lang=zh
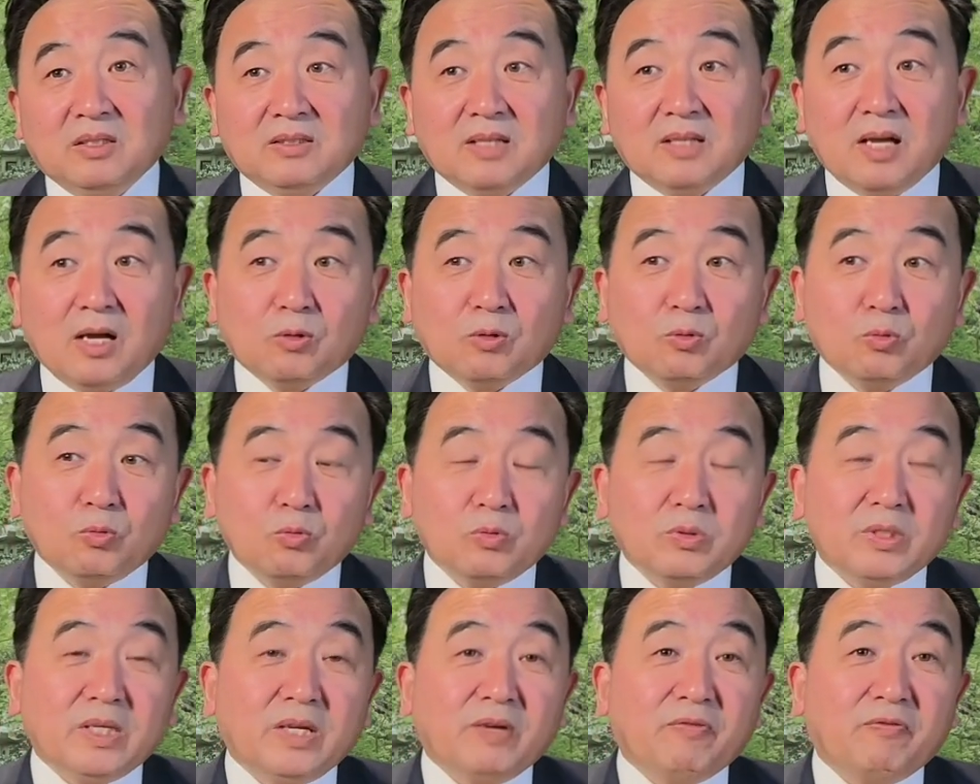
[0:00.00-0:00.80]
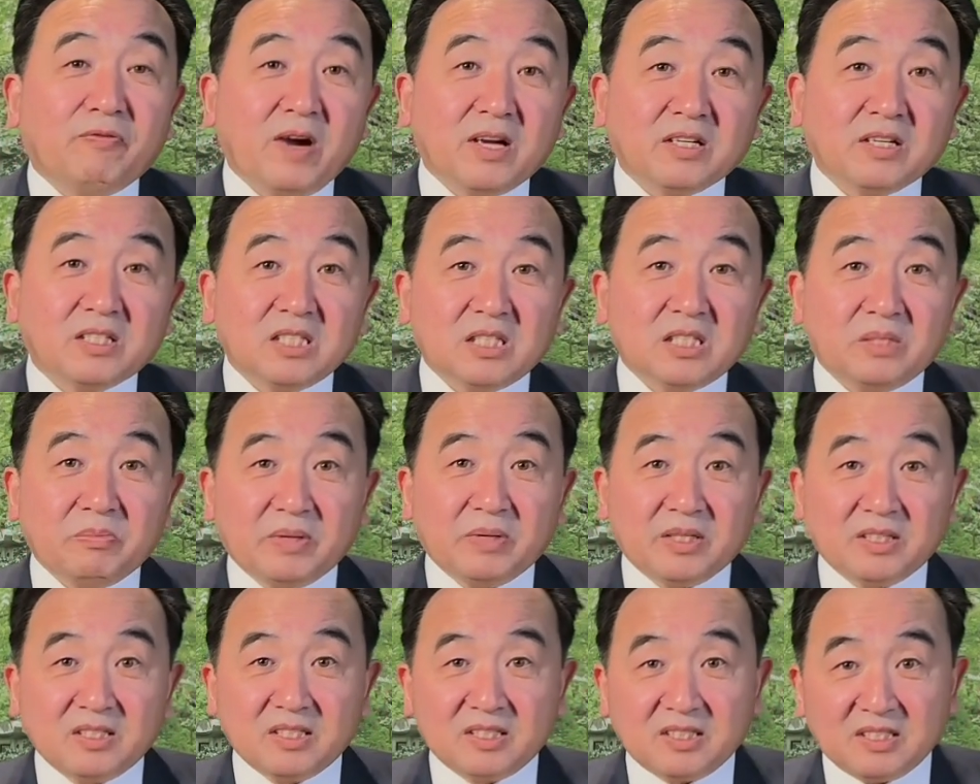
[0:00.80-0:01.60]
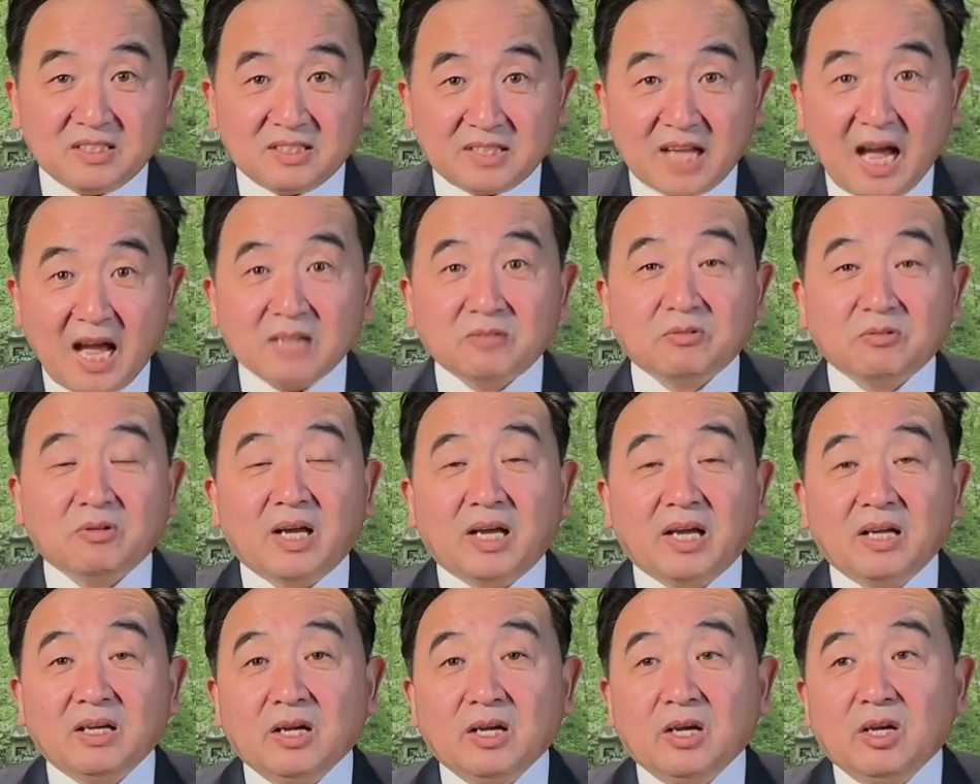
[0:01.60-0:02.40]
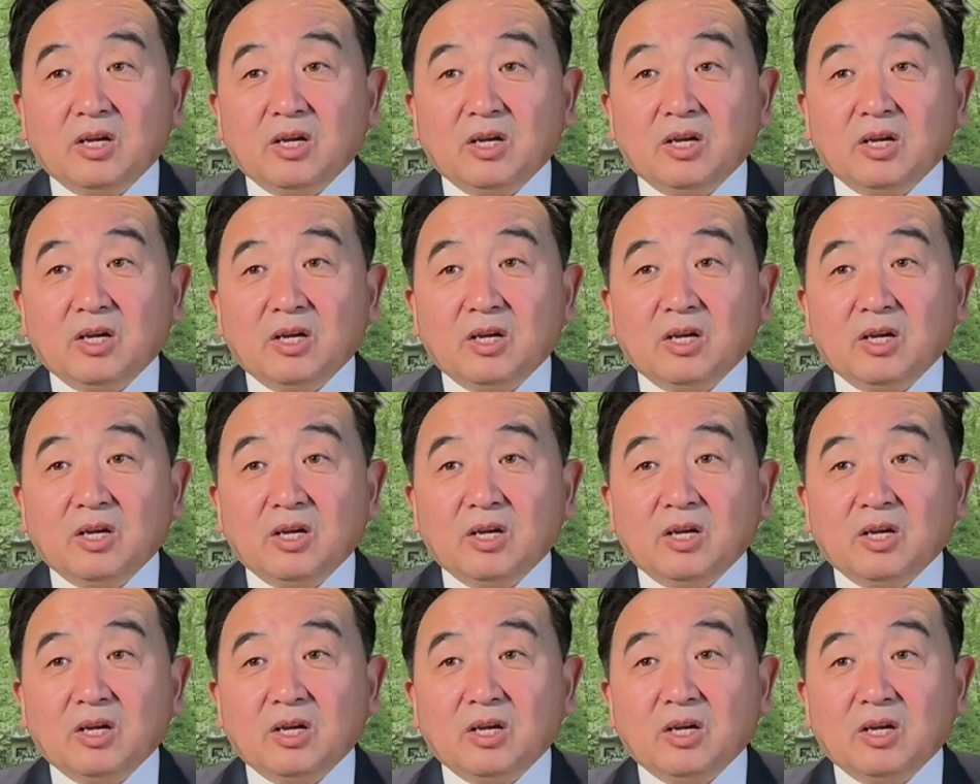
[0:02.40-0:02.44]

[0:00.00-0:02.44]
那故意放视频的人拿出来